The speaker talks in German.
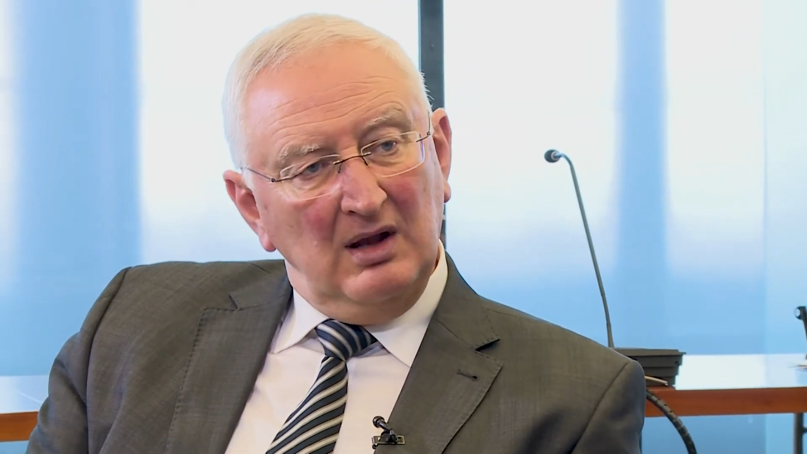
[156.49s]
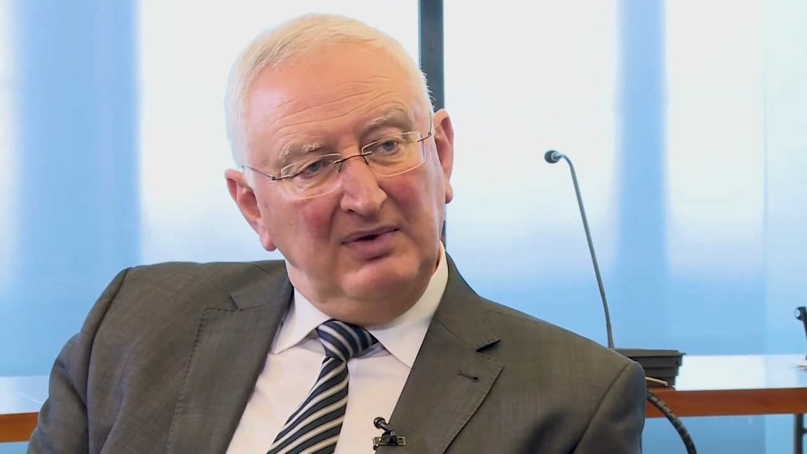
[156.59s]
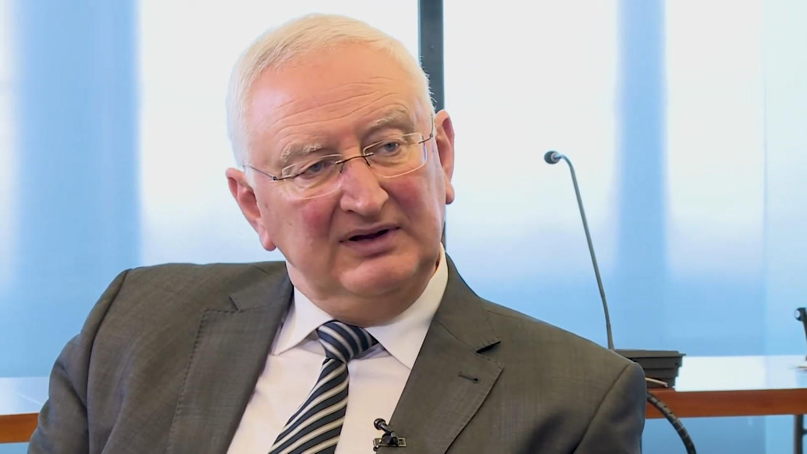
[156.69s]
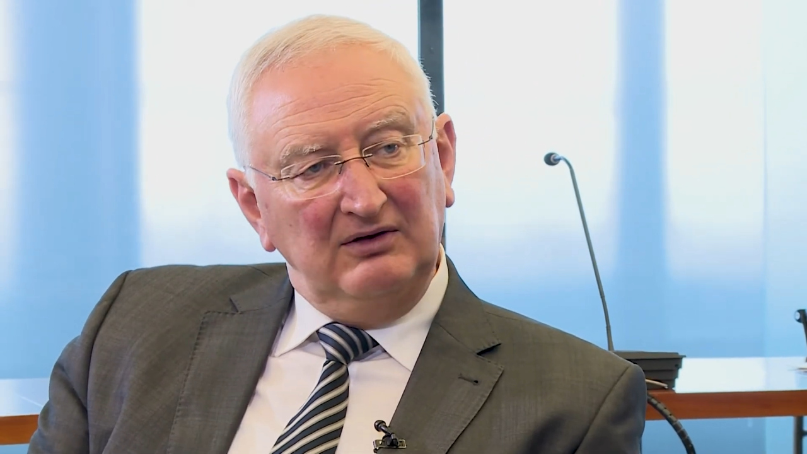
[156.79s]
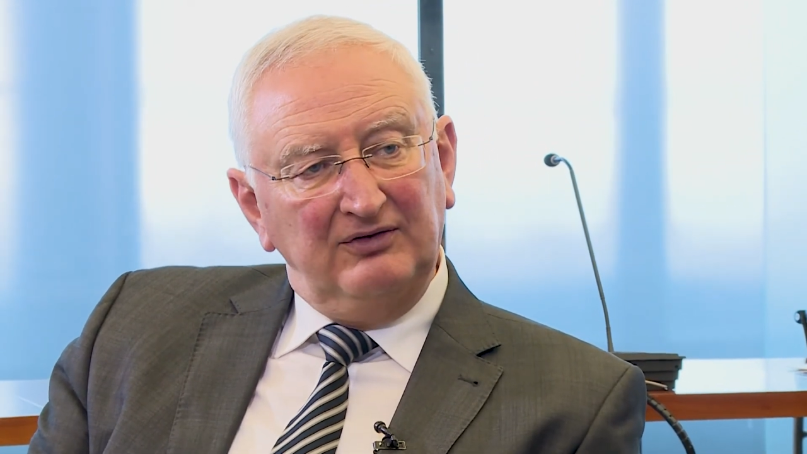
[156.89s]

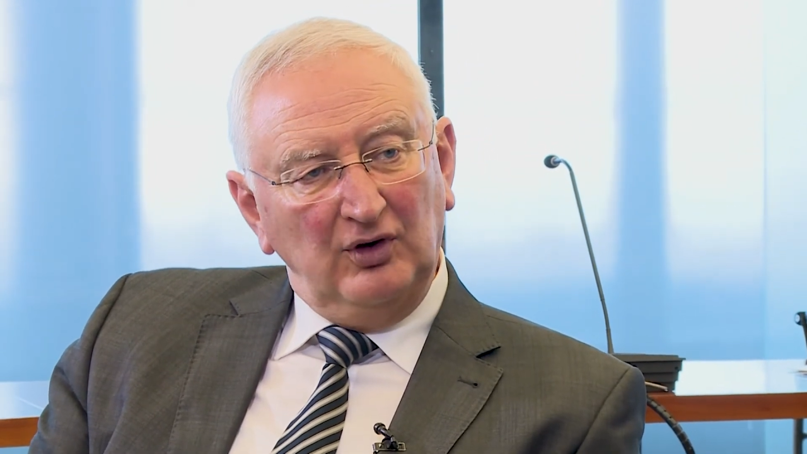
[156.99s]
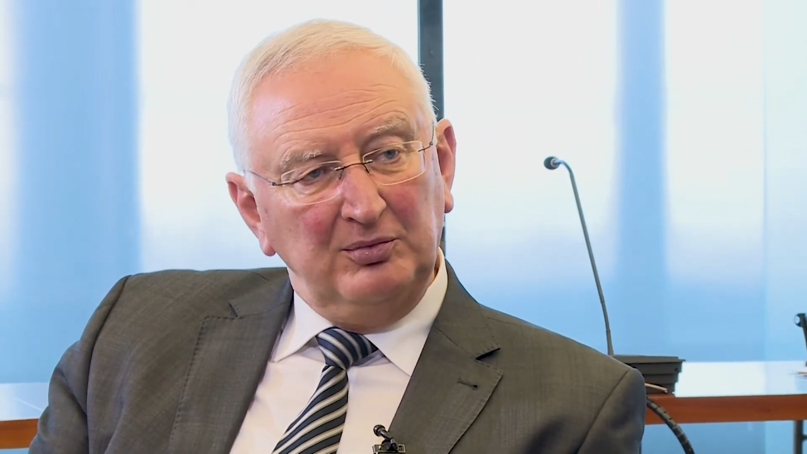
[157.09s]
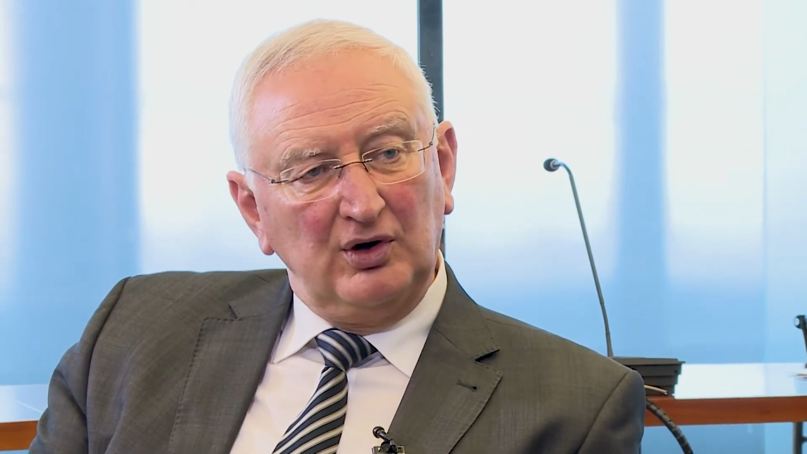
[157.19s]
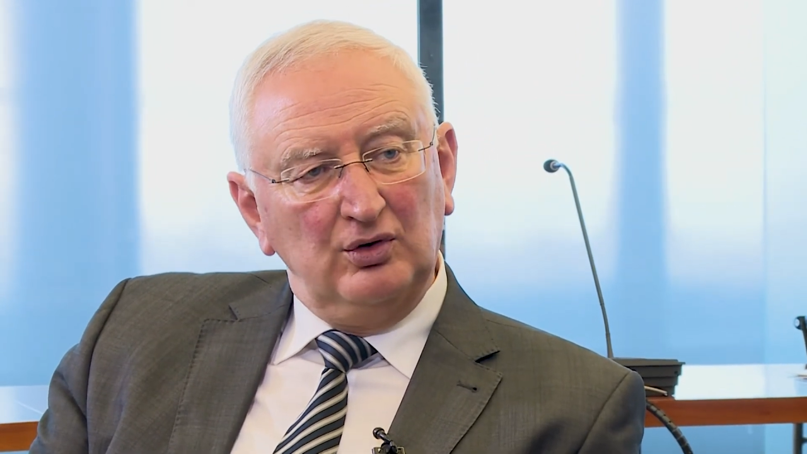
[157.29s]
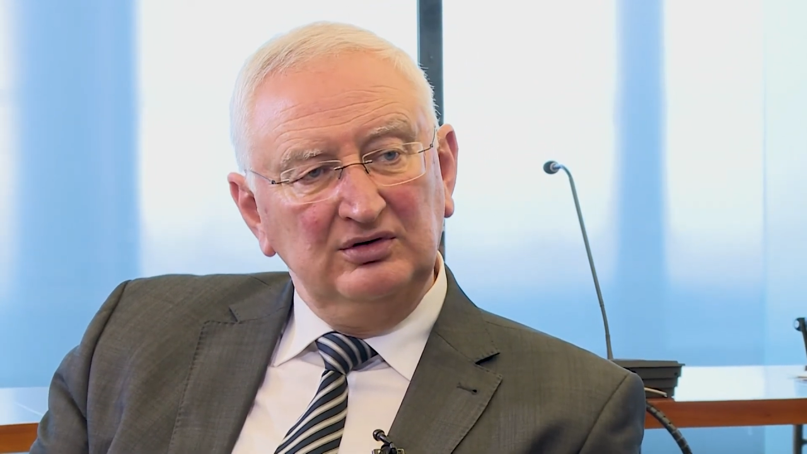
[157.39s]
Bei den
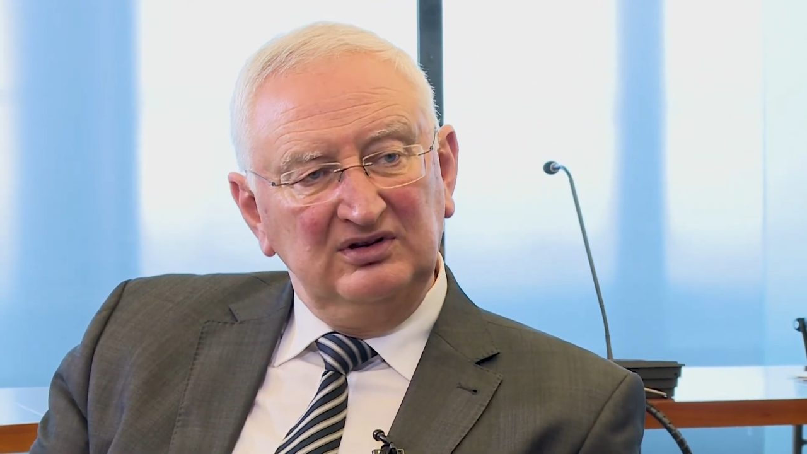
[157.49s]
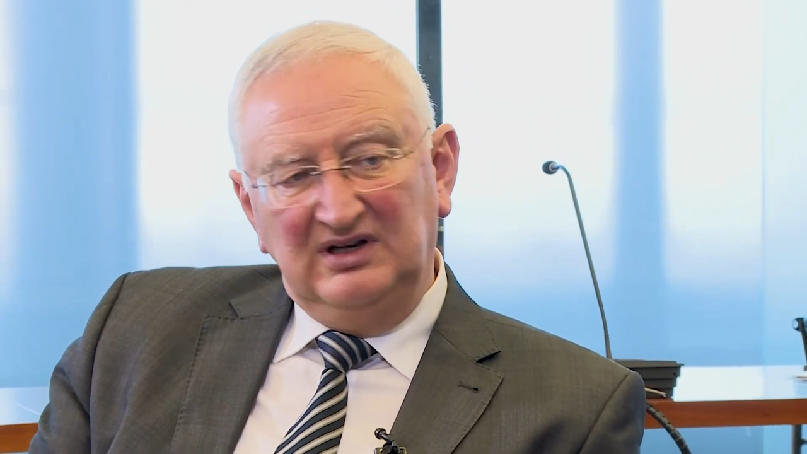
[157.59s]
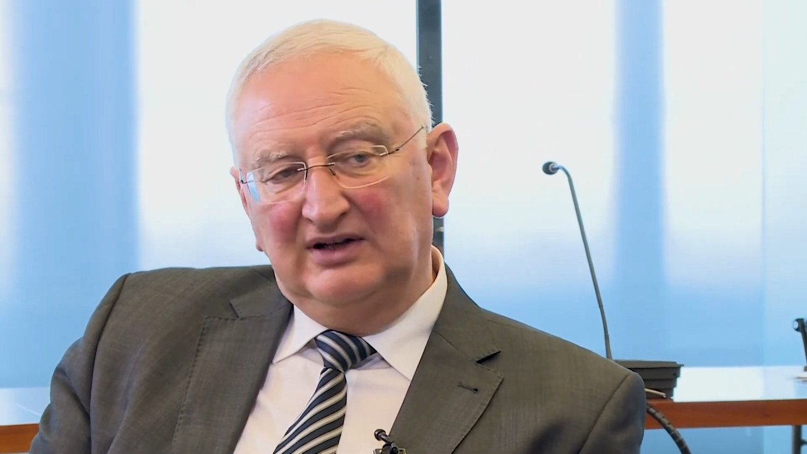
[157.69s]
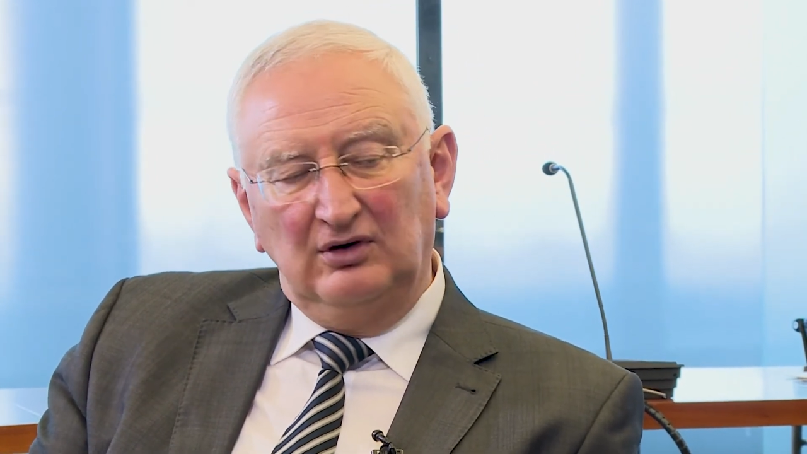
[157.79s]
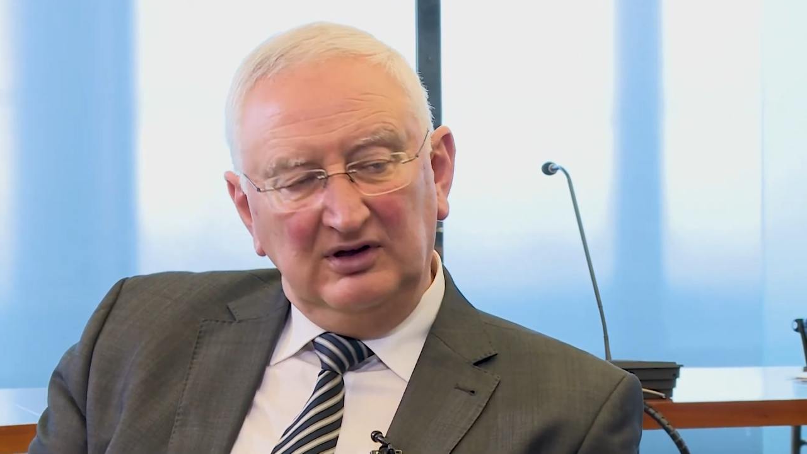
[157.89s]
Firmenkunden, die
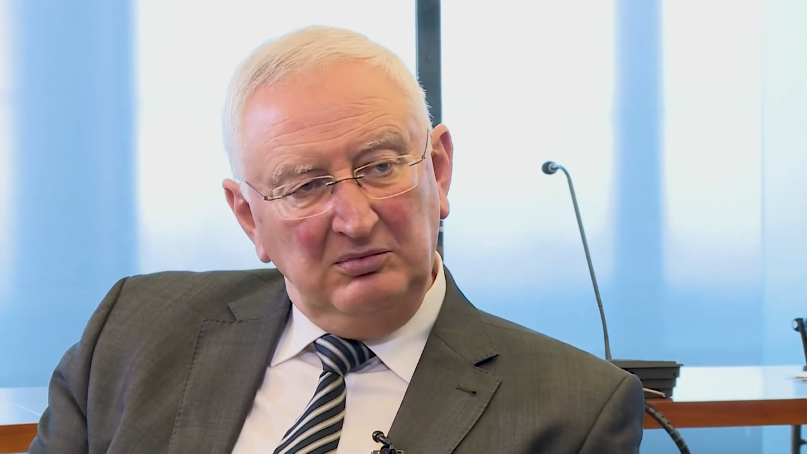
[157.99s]
natürlich